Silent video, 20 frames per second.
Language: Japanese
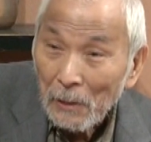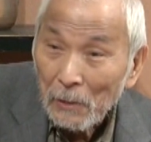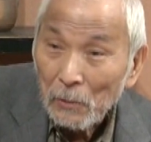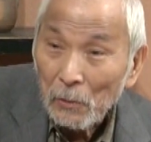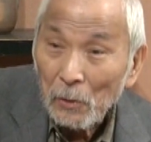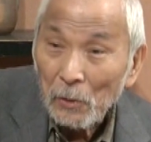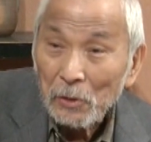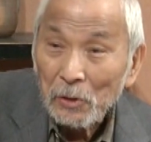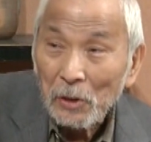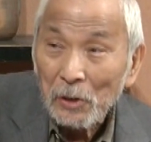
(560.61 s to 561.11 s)

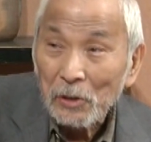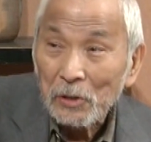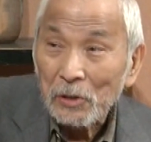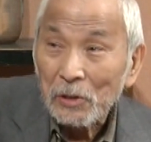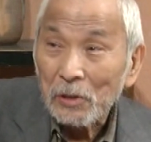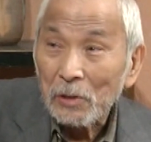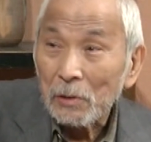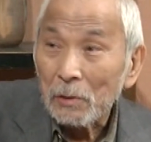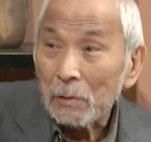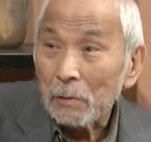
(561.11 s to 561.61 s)
そして
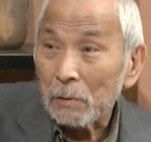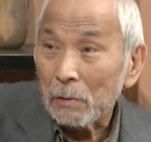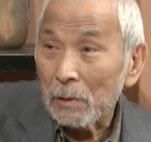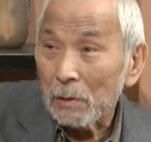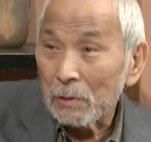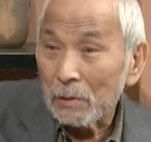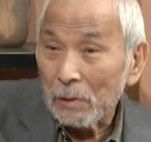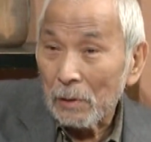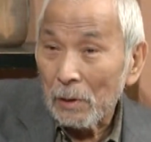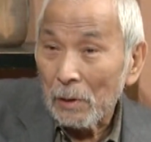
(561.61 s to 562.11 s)

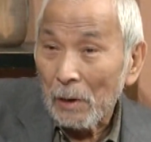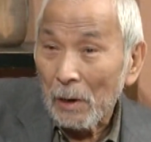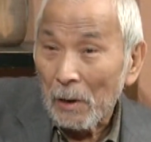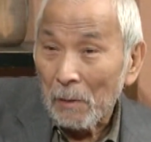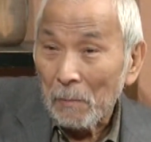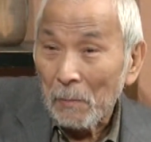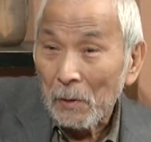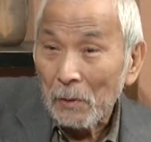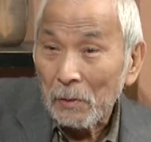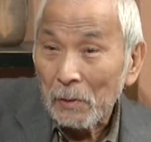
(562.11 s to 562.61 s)
戦線
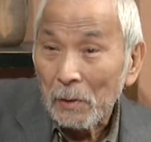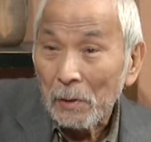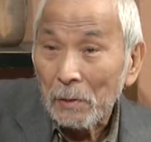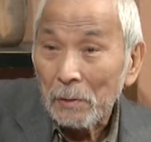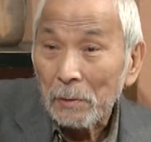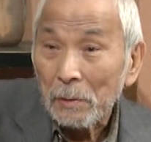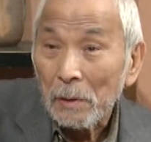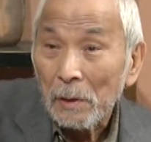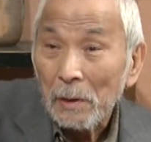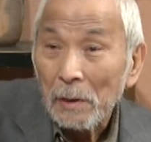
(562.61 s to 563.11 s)
頑張って
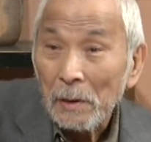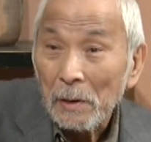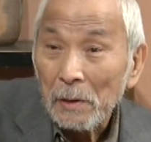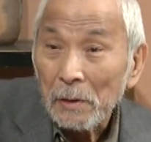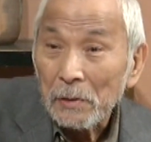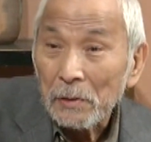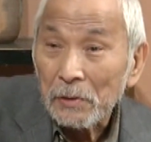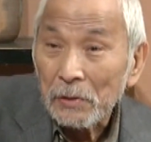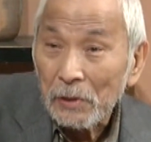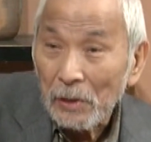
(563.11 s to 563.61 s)
る
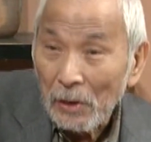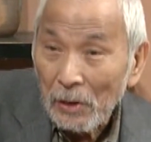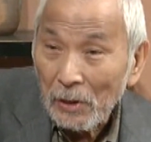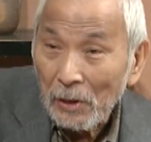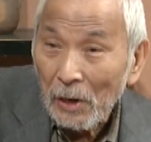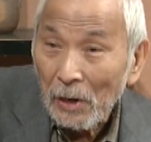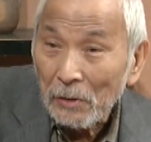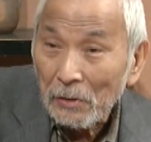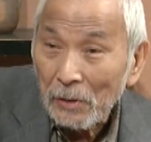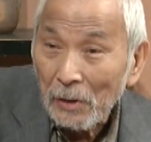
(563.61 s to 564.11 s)
尖
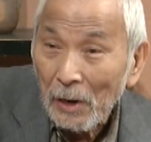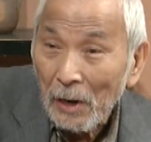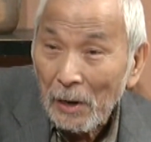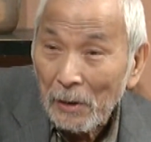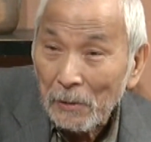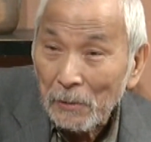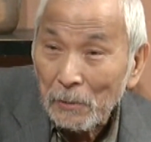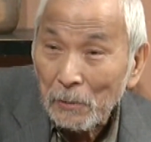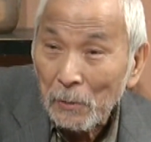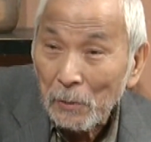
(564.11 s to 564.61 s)
閣で
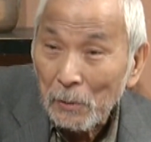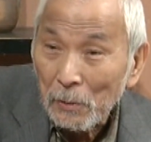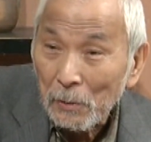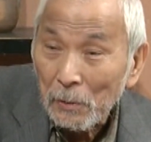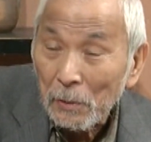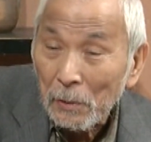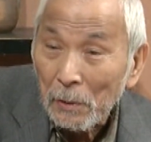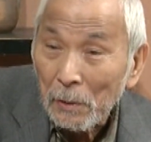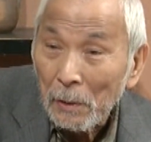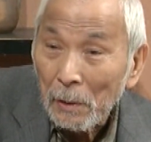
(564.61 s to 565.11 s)
あると
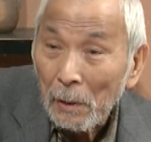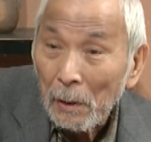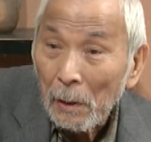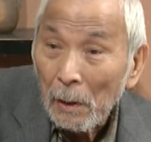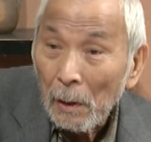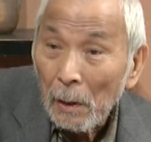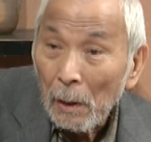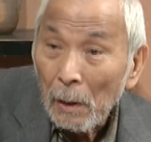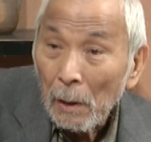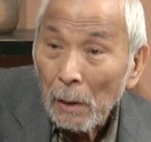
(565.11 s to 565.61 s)
いう、はい、
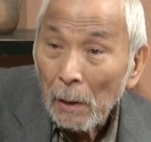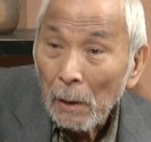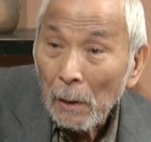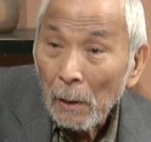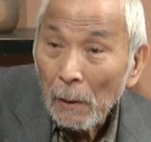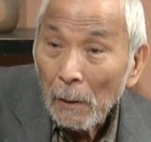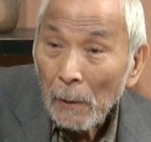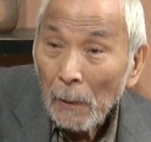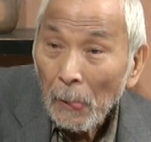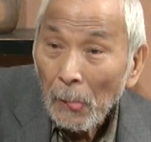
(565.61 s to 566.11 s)

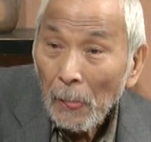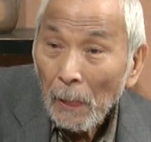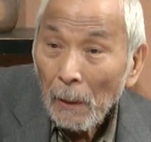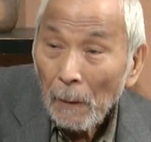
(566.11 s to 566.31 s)
下手した